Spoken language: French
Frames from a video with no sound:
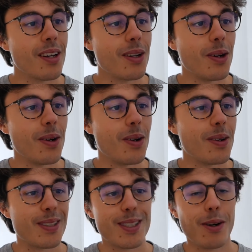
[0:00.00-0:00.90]

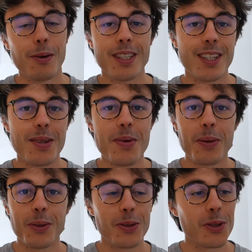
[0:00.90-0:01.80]
Euh, c'est vraiment très
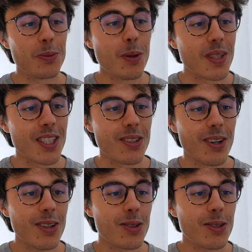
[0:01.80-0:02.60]
amer, mais franchement, moi j'adore.